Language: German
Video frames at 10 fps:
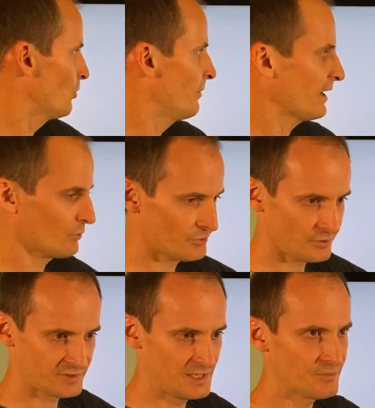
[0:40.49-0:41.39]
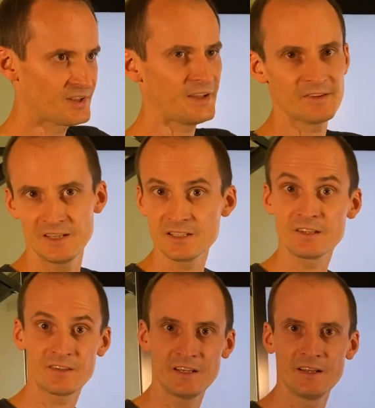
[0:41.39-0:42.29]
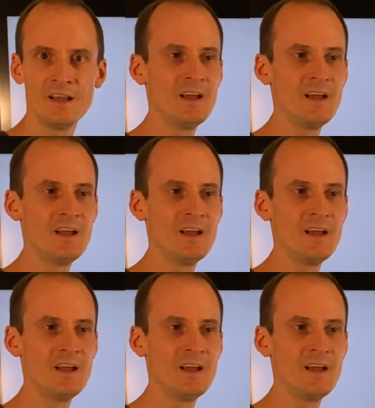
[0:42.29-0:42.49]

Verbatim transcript: Microsoft Teams, hast du nicht gesehen.